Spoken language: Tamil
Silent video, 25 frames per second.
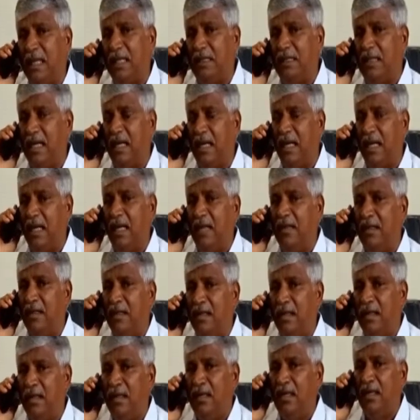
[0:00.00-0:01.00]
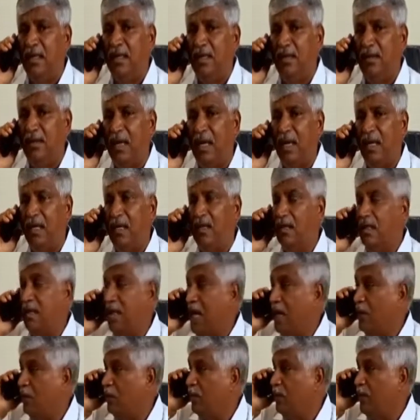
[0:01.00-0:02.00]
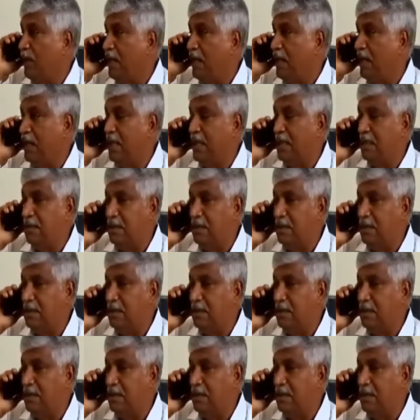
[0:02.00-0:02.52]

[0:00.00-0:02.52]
வரித்துறையினர் திடீரென சென்று சோதனையில்